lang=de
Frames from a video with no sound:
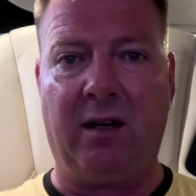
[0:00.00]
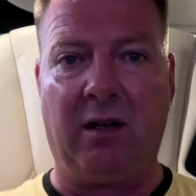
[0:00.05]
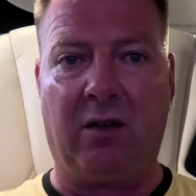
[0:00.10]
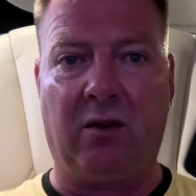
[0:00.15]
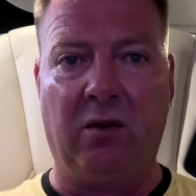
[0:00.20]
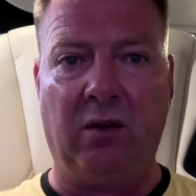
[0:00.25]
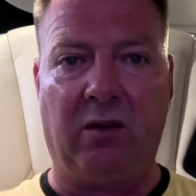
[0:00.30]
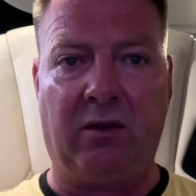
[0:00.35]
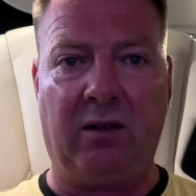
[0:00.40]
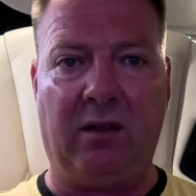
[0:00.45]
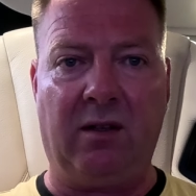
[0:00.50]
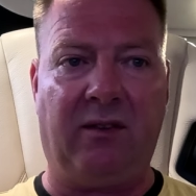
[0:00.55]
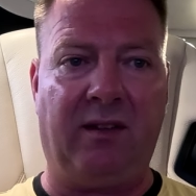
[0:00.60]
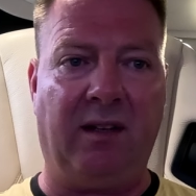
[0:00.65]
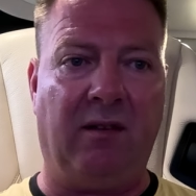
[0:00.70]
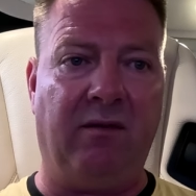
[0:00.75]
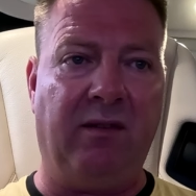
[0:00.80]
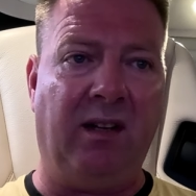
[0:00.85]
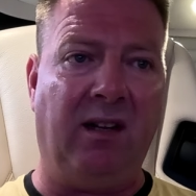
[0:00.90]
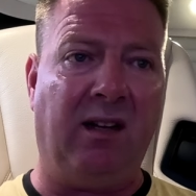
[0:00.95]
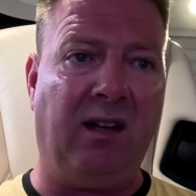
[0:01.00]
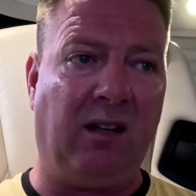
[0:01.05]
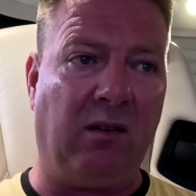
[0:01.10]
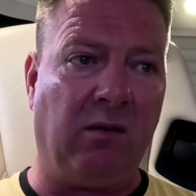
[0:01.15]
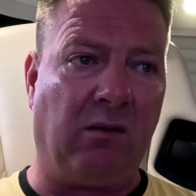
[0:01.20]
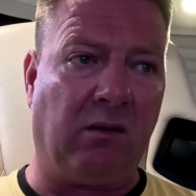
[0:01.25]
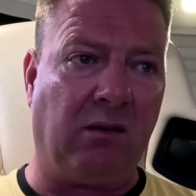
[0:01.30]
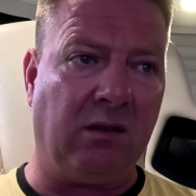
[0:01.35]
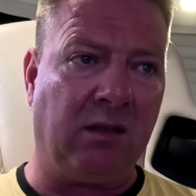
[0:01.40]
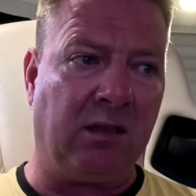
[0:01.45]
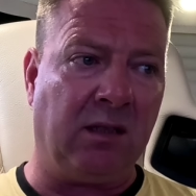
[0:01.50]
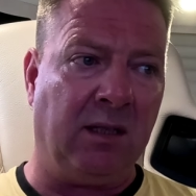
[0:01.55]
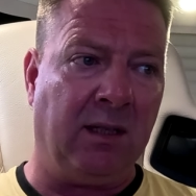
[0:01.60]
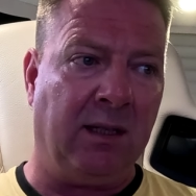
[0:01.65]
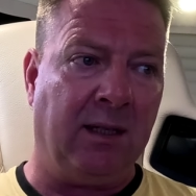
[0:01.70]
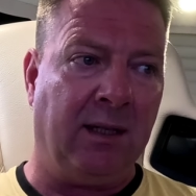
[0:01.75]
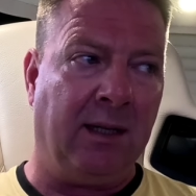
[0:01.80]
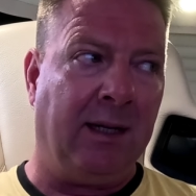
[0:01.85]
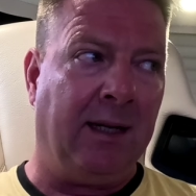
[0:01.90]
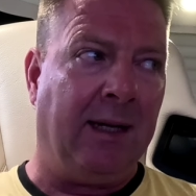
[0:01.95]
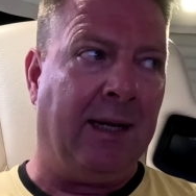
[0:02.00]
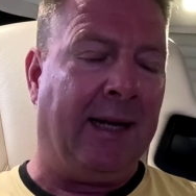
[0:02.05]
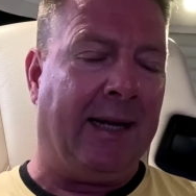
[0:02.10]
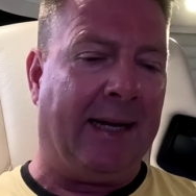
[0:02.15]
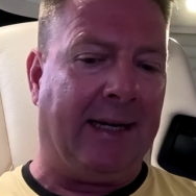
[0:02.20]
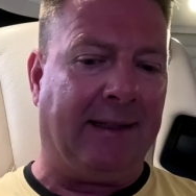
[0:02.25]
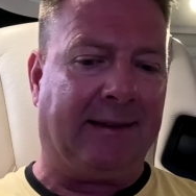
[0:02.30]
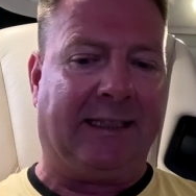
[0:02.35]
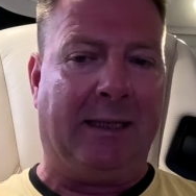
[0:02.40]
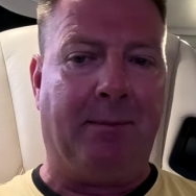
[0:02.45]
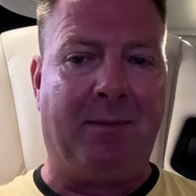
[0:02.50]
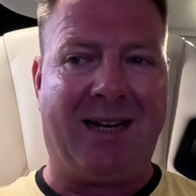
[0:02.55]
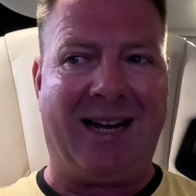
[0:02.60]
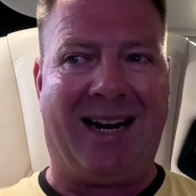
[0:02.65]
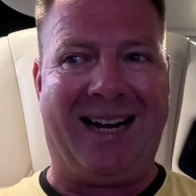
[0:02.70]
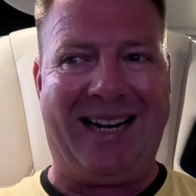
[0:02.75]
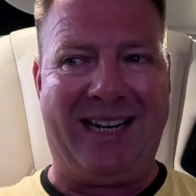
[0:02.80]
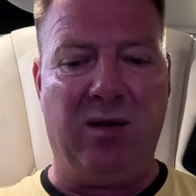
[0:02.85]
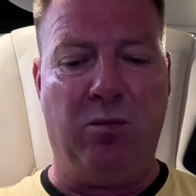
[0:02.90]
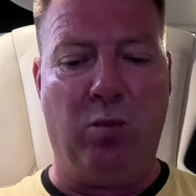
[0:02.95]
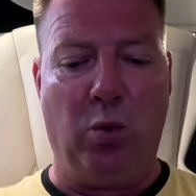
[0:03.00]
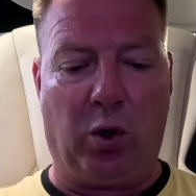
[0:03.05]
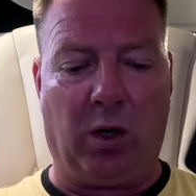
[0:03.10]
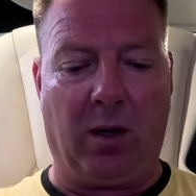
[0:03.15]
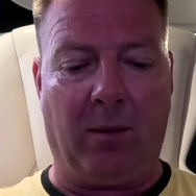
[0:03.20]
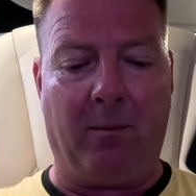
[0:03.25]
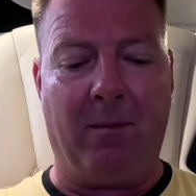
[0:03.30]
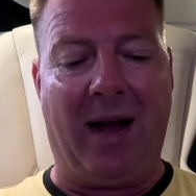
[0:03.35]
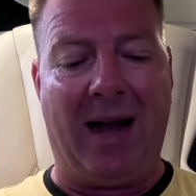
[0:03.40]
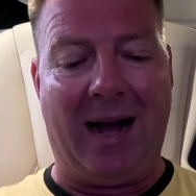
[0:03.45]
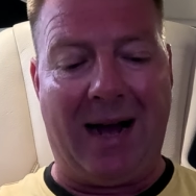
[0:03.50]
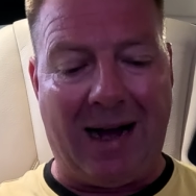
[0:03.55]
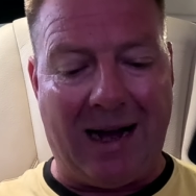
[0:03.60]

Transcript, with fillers: an der Küste, das ist sehr windig und es gibt keine Mücken.